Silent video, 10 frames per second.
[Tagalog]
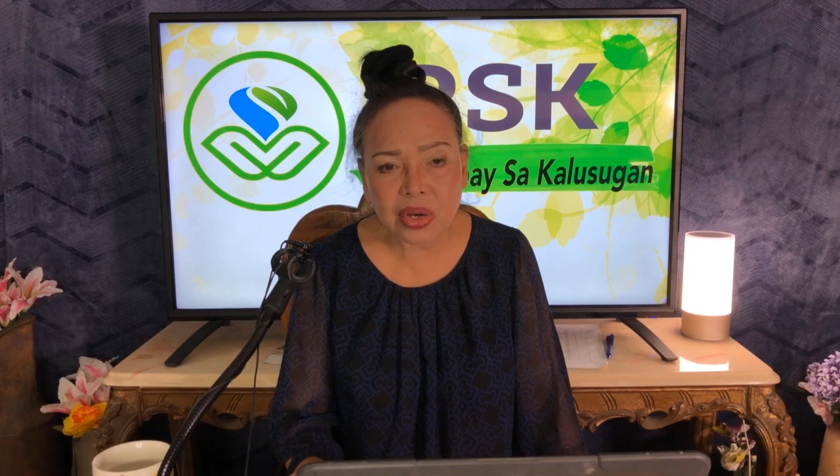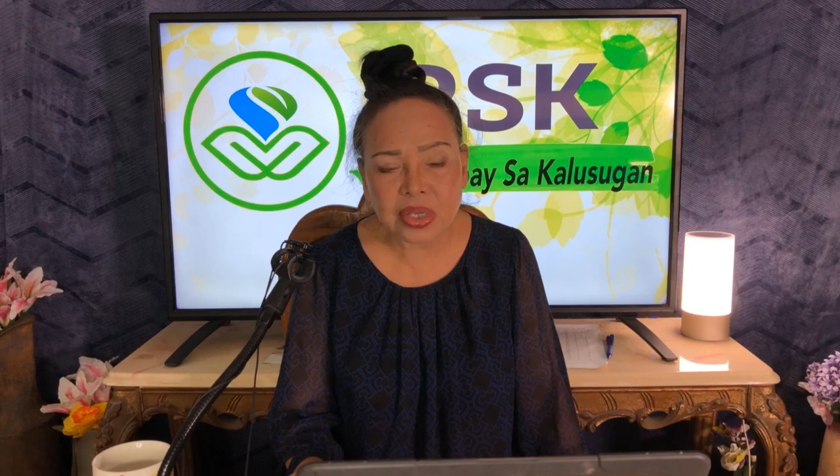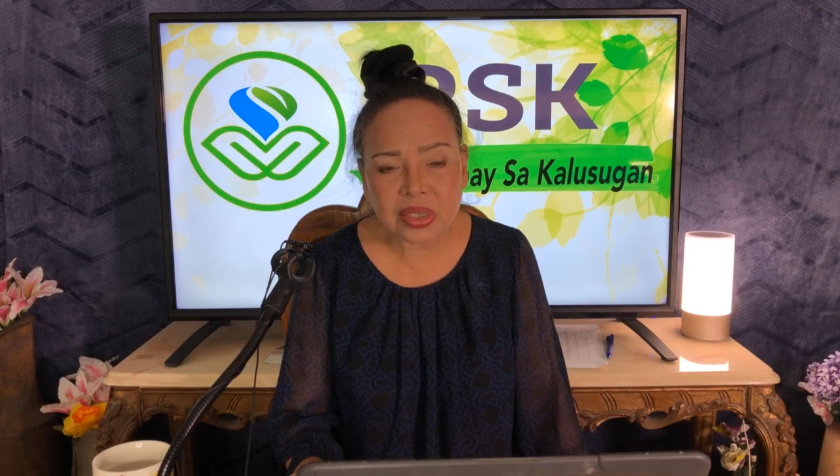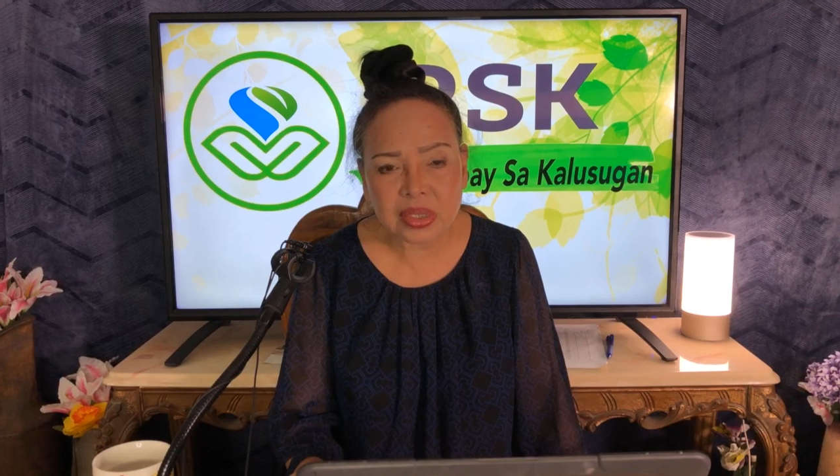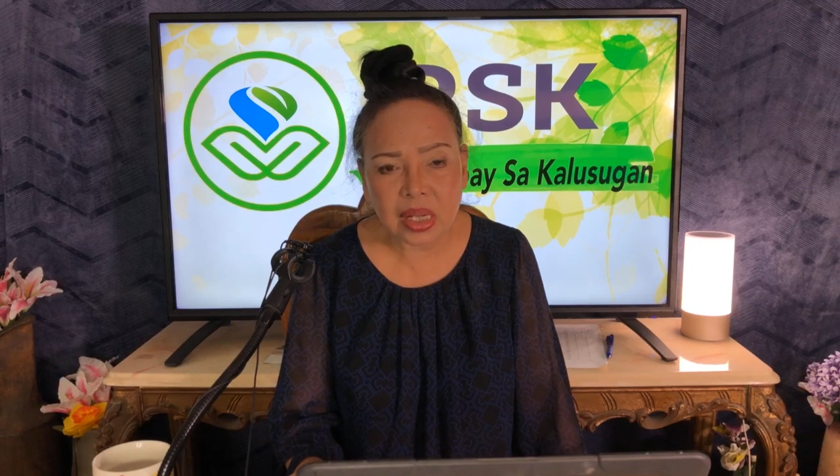
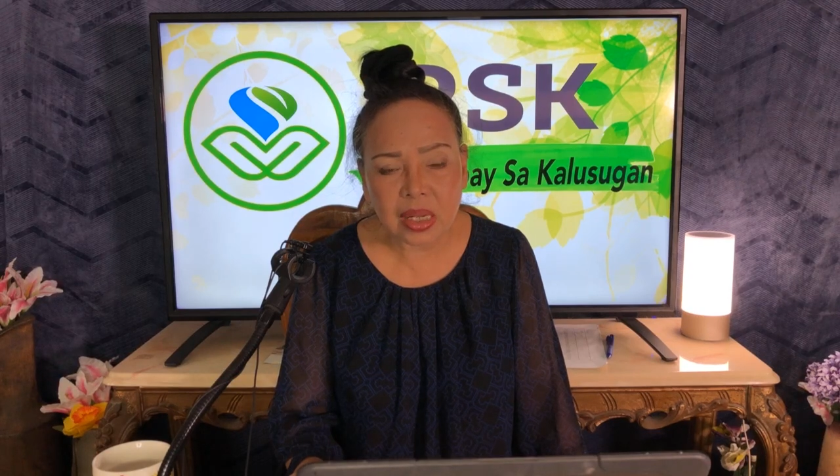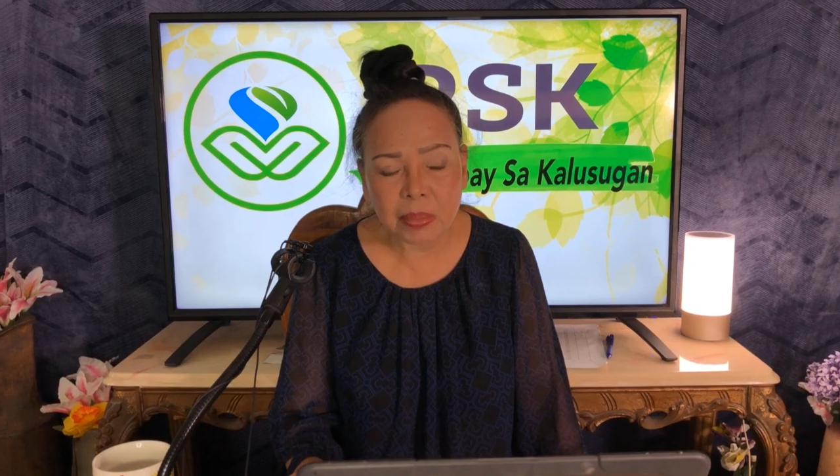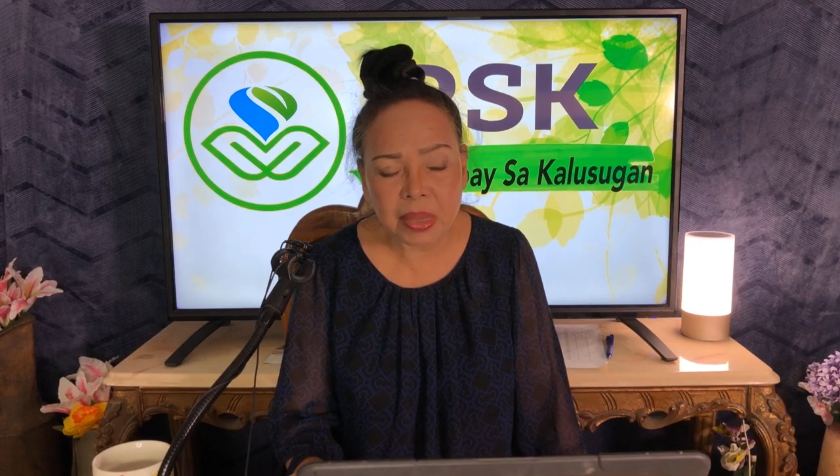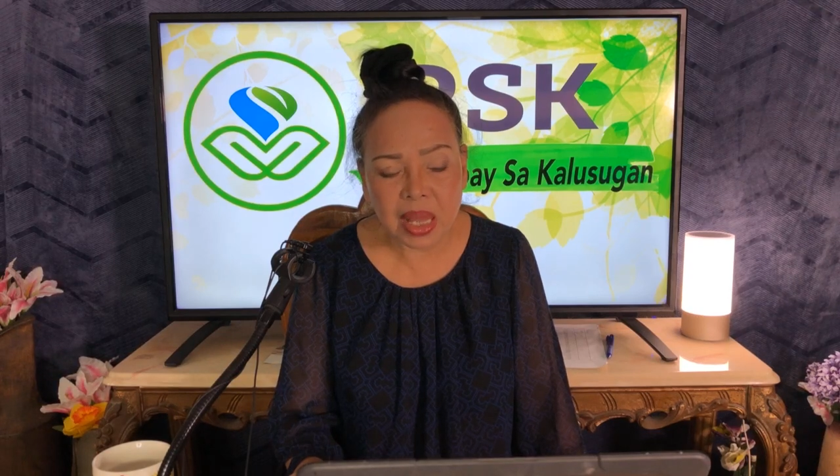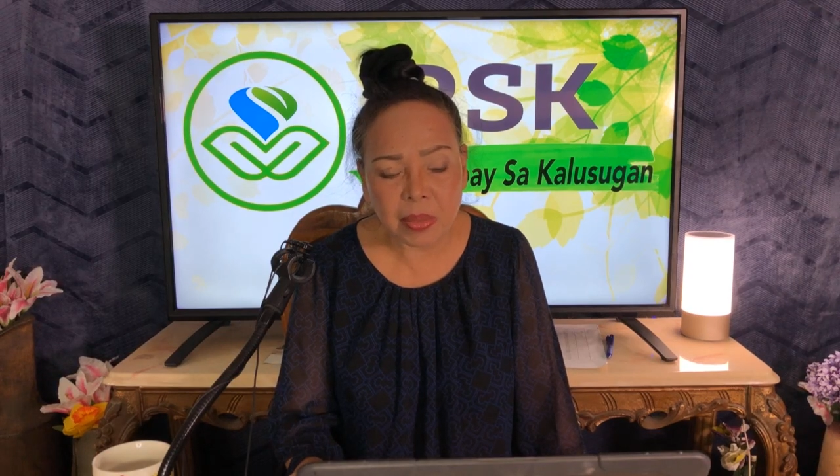urge
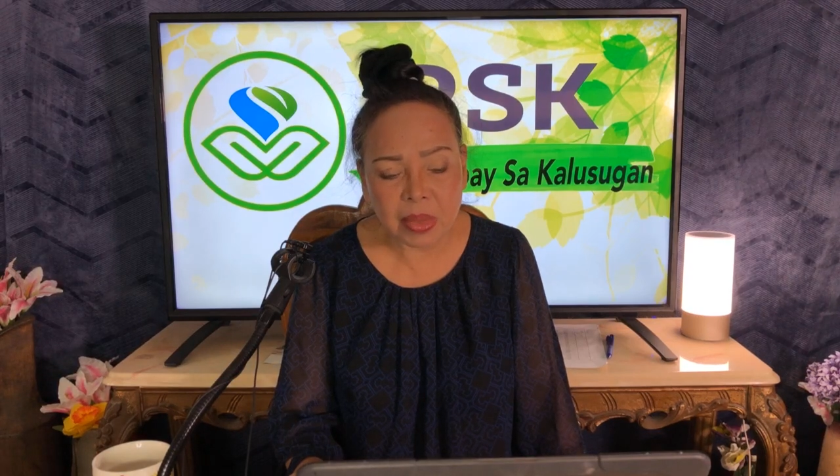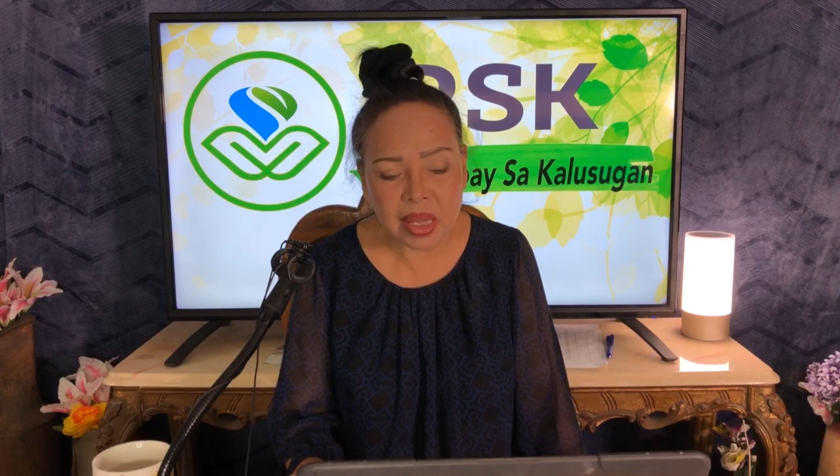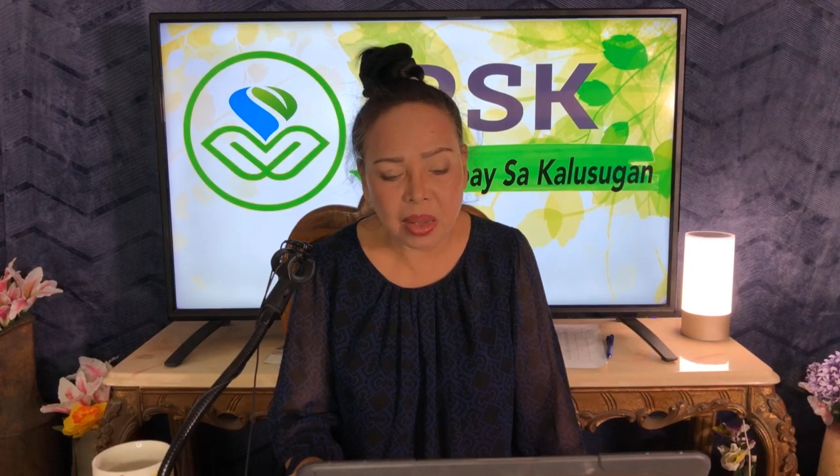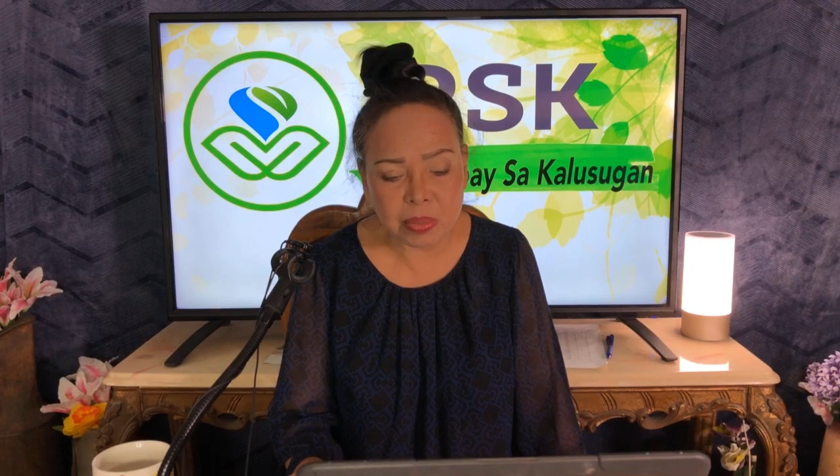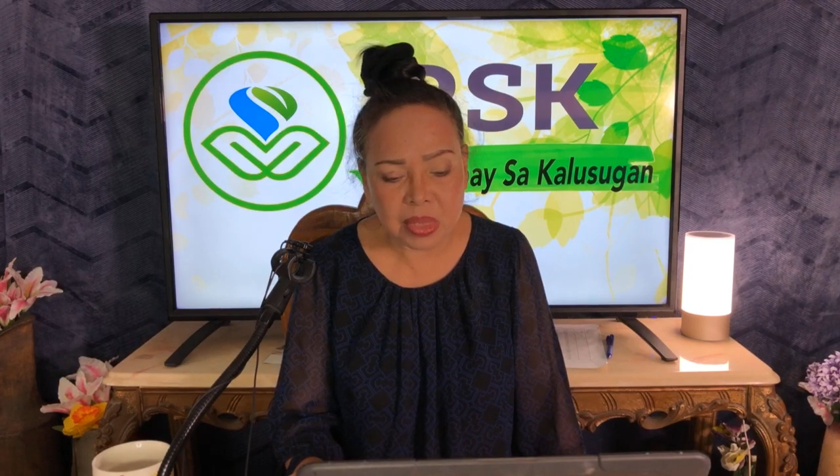na
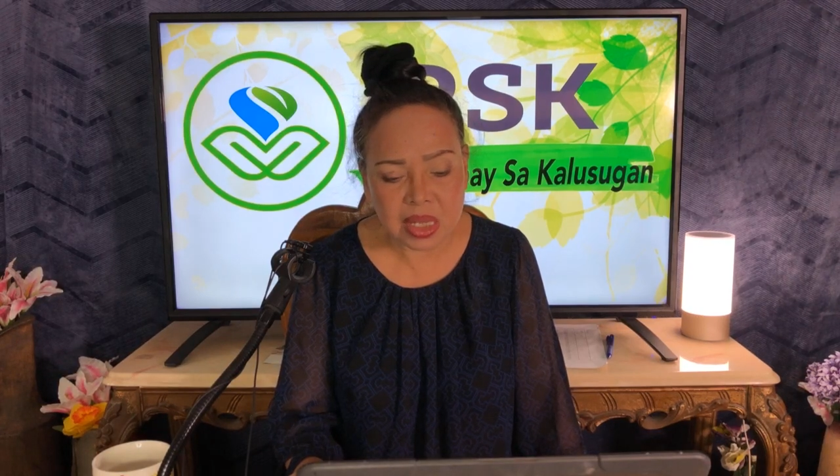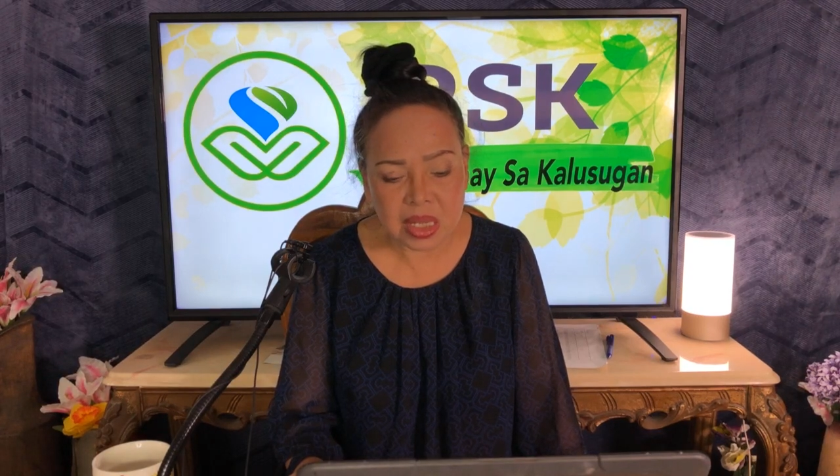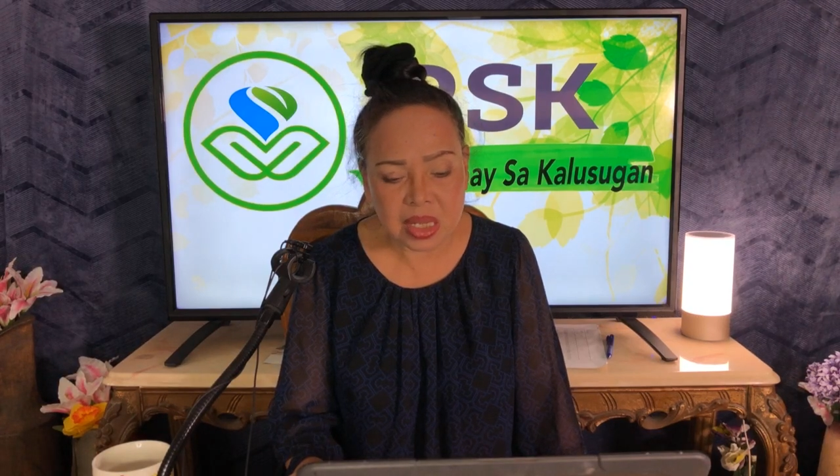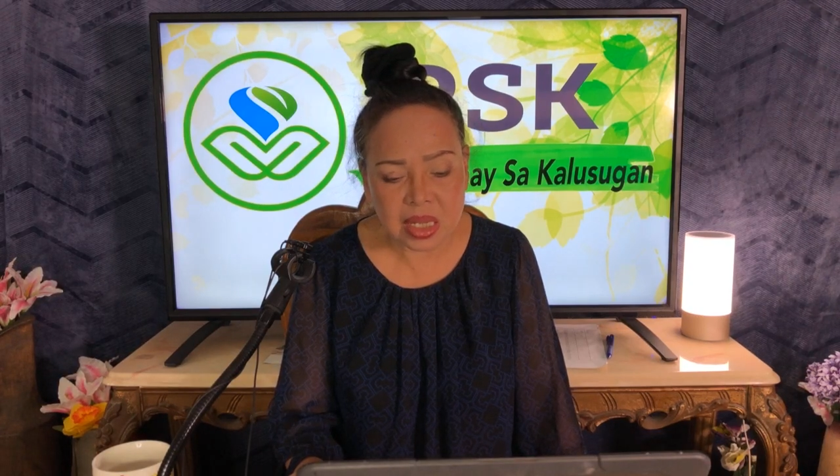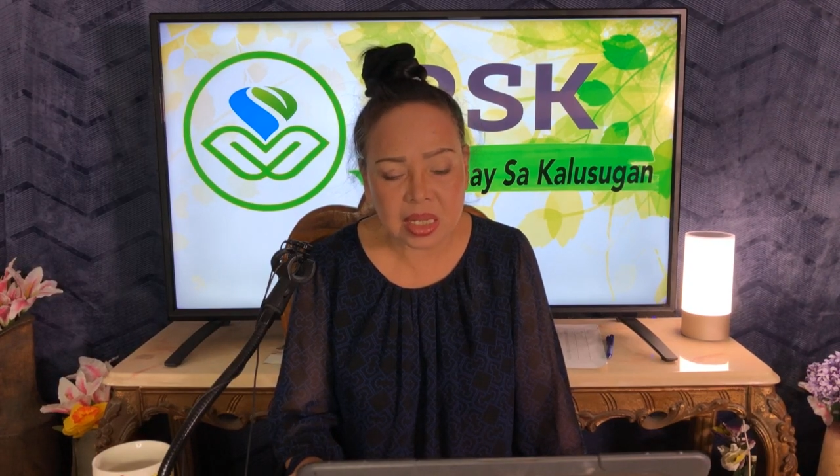maya-maya
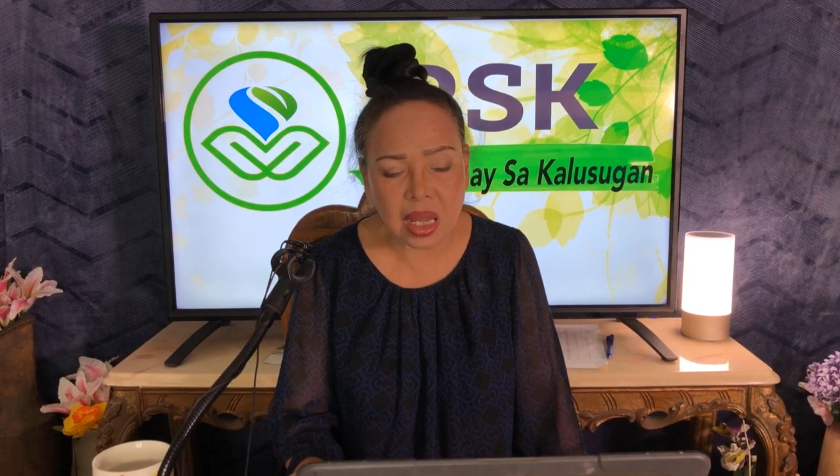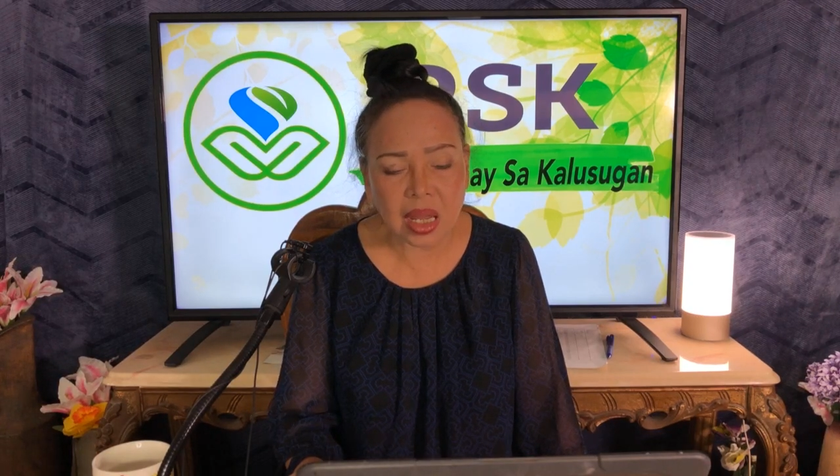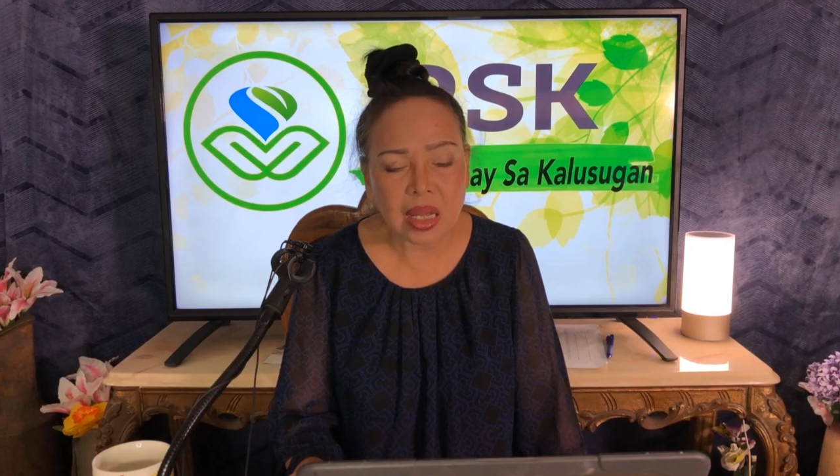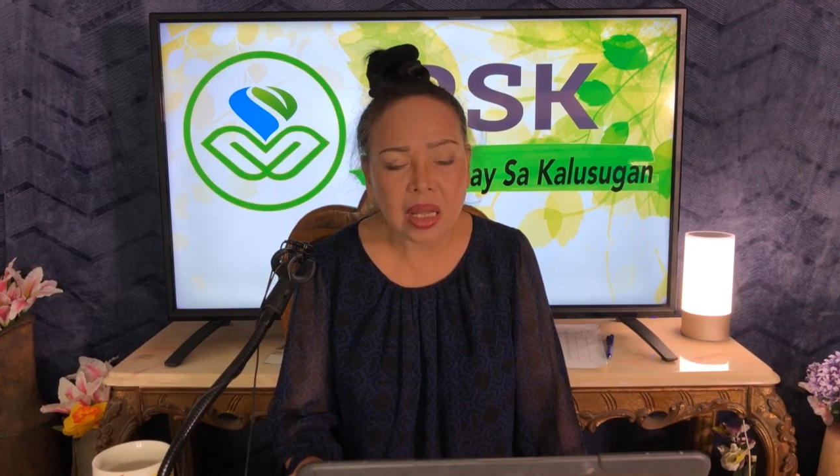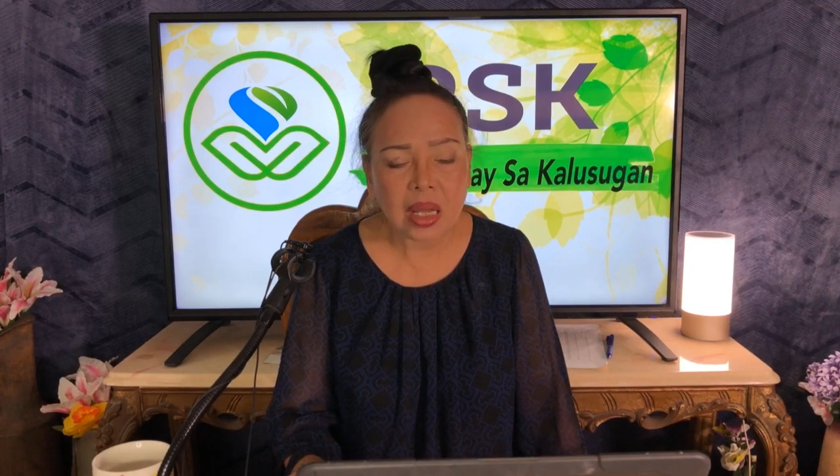umiihi
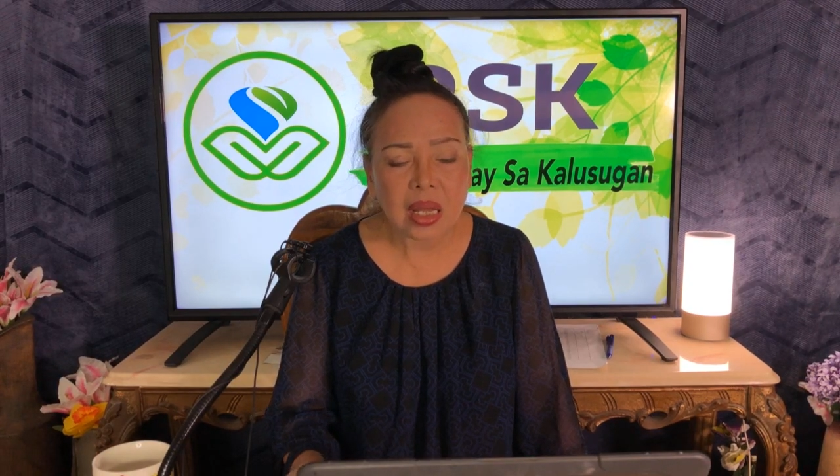ka,